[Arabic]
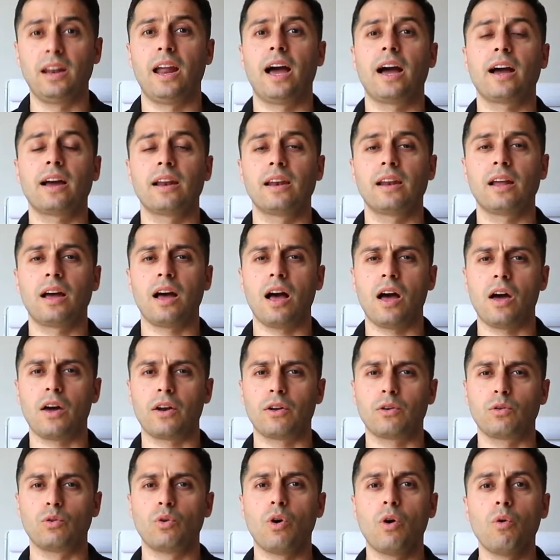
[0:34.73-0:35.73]
للعقل
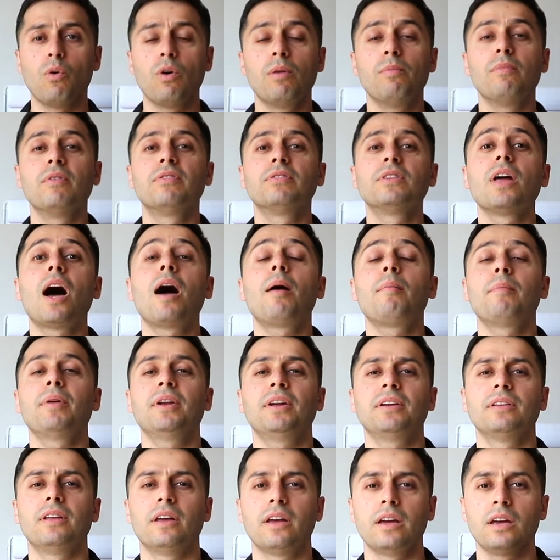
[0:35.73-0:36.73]
الخارق وأول مفتاح
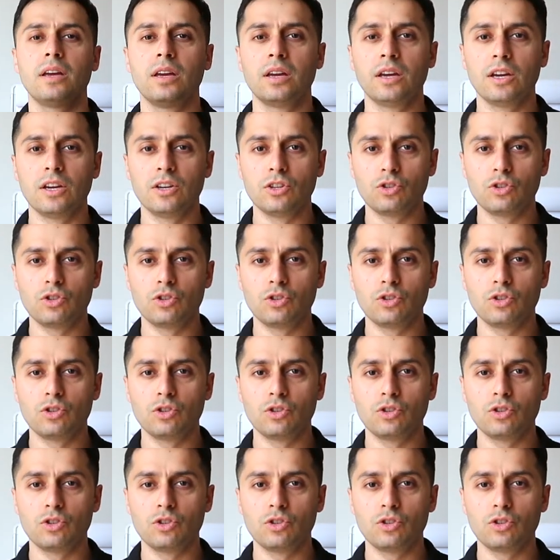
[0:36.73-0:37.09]
من عندها